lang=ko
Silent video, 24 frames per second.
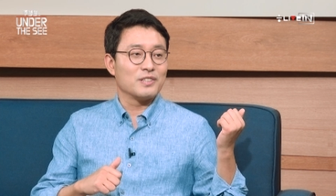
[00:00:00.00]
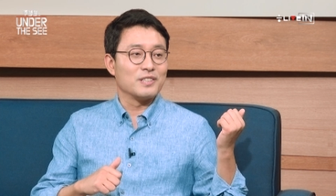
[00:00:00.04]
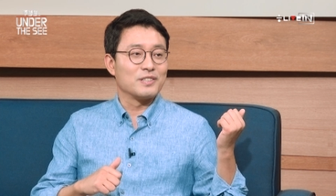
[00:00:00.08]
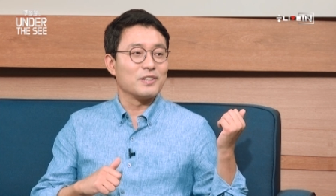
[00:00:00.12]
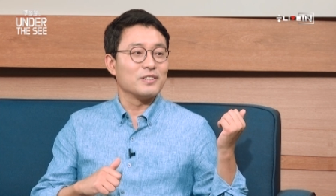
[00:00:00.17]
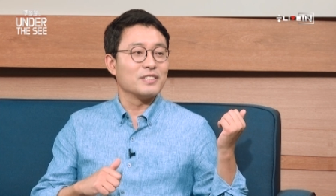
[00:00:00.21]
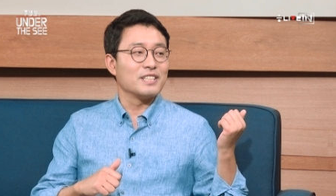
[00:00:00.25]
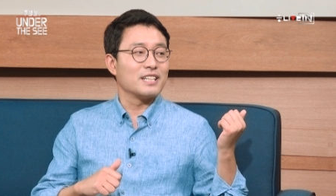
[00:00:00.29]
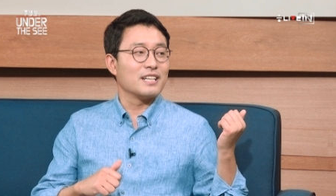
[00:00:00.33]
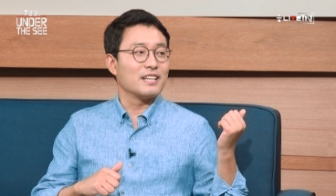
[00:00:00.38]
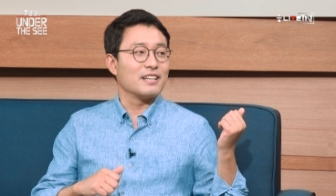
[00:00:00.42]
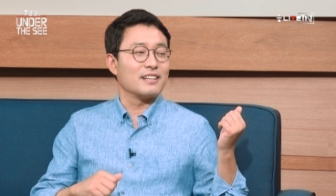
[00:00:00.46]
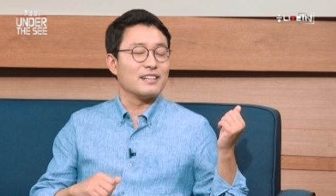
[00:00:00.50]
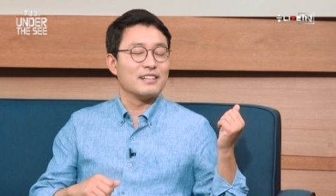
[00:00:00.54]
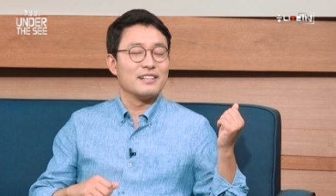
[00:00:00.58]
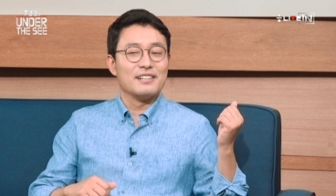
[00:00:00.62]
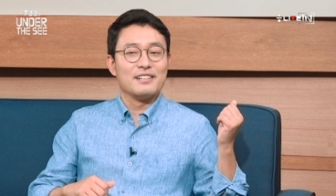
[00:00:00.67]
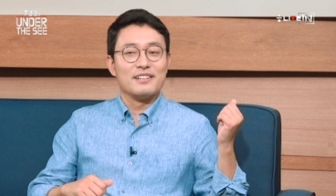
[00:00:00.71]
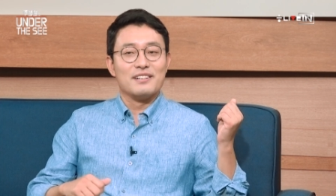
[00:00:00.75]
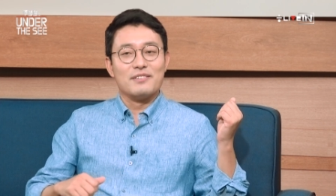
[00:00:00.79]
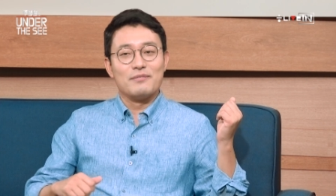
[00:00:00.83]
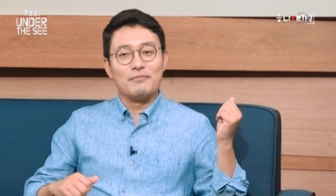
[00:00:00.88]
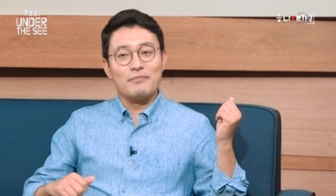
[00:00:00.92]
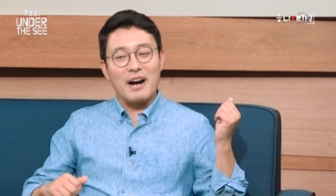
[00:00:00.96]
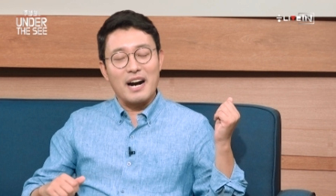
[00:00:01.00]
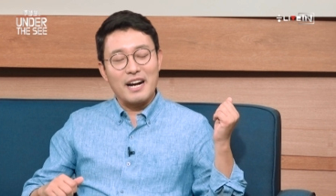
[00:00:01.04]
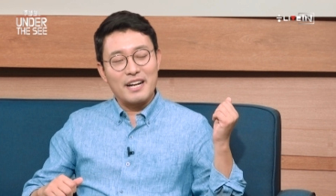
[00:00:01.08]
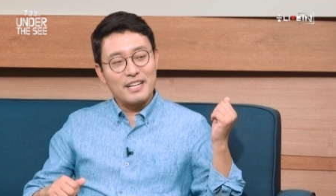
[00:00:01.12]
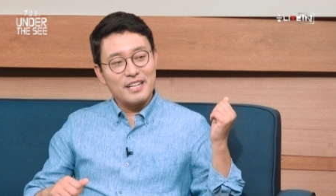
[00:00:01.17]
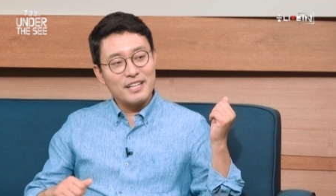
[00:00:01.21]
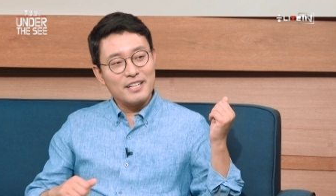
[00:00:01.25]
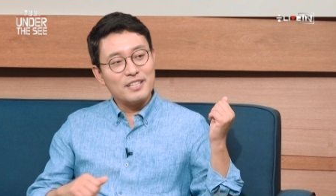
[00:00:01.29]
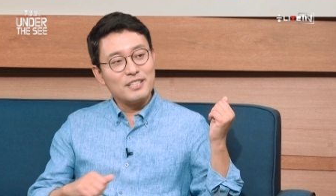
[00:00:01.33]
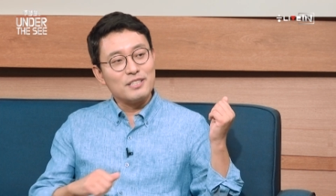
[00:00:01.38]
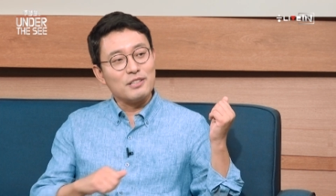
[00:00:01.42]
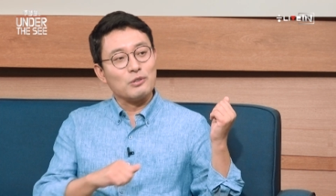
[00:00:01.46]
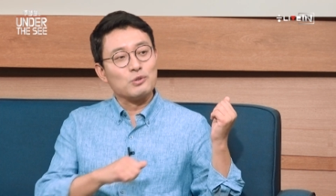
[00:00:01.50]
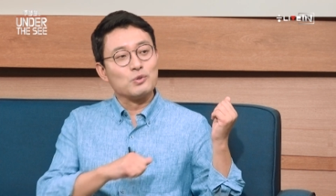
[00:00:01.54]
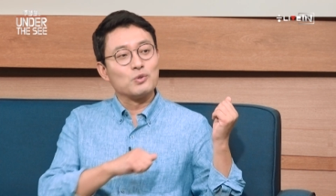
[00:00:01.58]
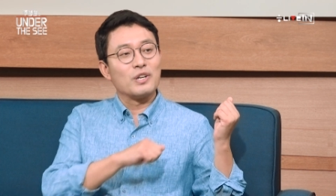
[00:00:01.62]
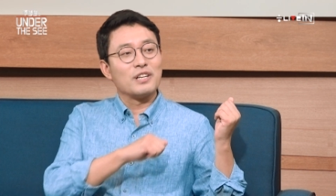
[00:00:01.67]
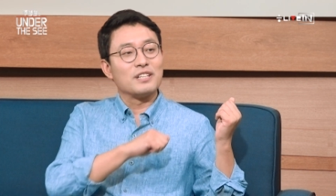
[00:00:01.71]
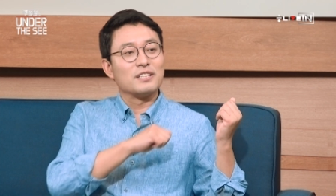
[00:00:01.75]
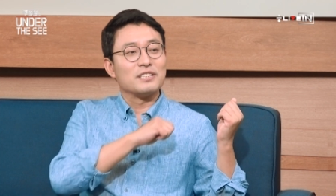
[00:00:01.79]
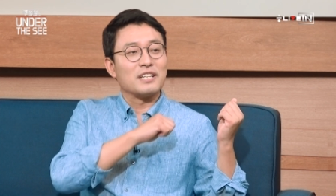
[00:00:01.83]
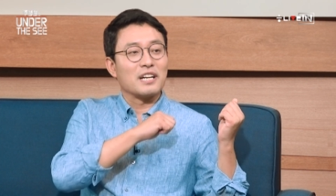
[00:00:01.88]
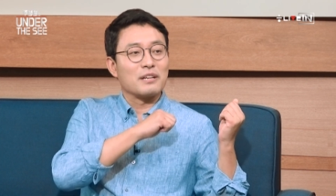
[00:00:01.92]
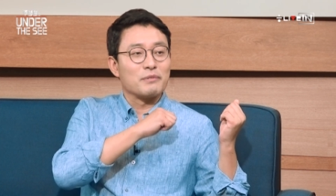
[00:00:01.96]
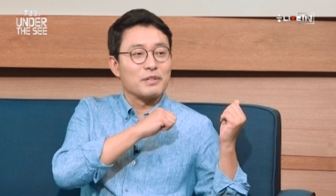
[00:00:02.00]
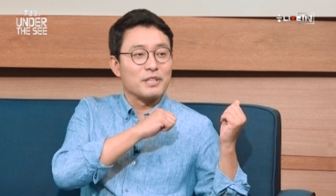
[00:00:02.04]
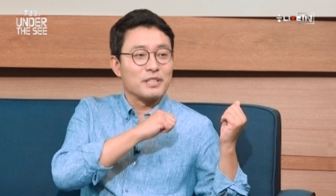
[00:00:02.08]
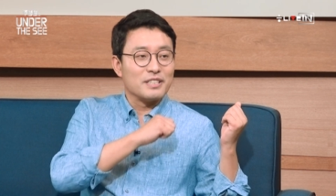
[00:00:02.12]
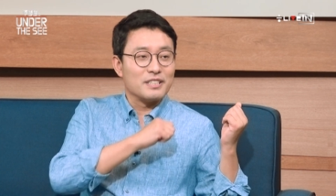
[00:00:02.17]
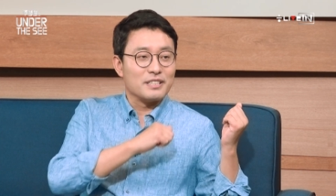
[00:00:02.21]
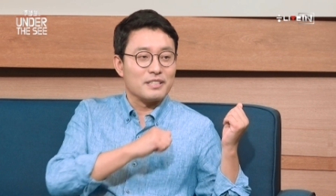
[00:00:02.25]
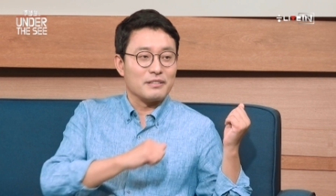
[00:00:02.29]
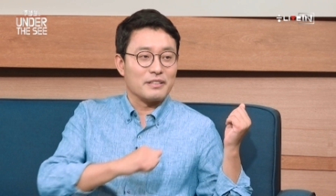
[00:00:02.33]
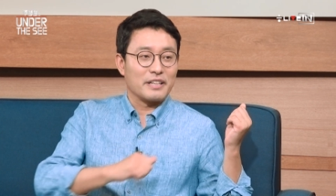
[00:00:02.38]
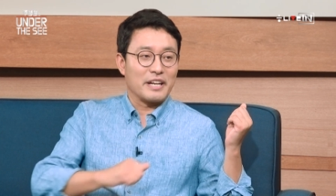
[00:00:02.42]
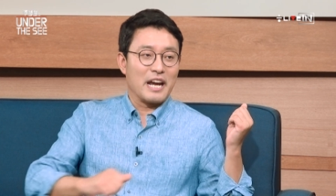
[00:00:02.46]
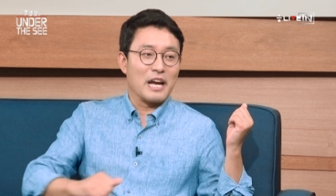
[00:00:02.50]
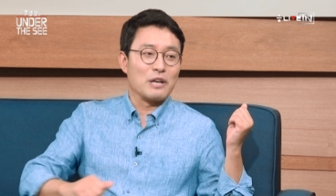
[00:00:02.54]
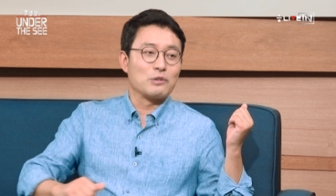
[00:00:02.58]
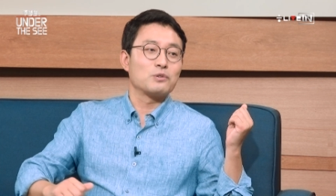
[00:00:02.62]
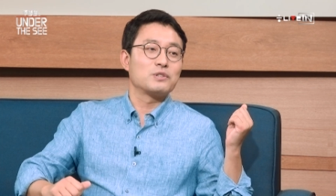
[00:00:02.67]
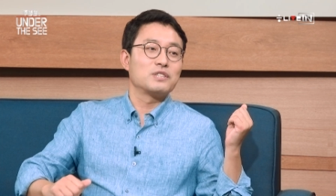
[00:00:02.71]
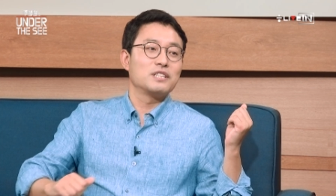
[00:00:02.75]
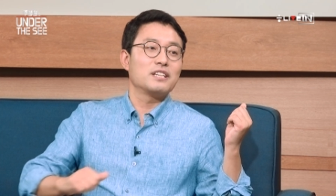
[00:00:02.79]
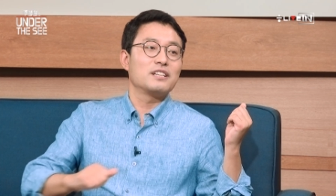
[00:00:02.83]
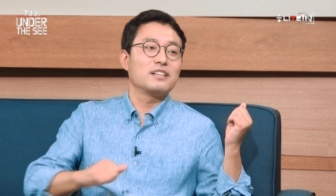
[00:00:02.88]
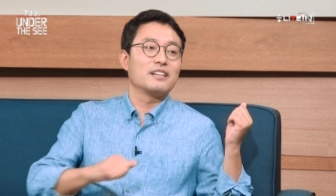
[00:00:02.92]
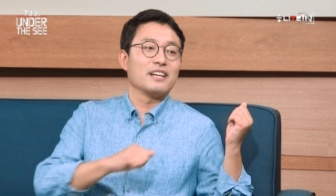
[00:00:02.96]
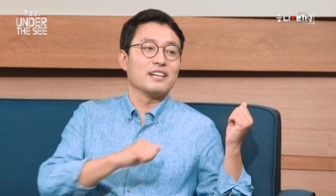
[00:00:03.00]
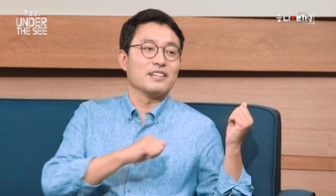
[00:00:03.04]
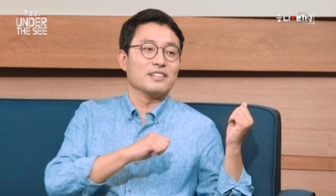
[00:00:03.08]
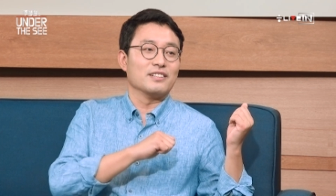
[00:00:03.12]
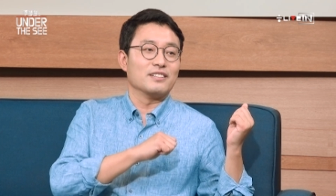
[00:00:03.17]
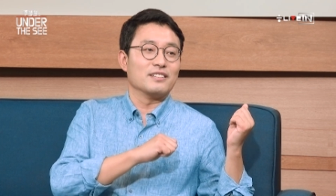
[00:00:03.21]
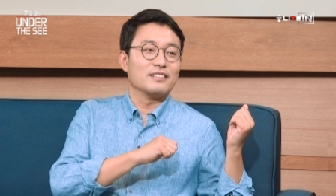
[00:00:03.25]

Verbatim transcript: 그러니까 악기를 연주하는 장면을 계속 찍게 해요.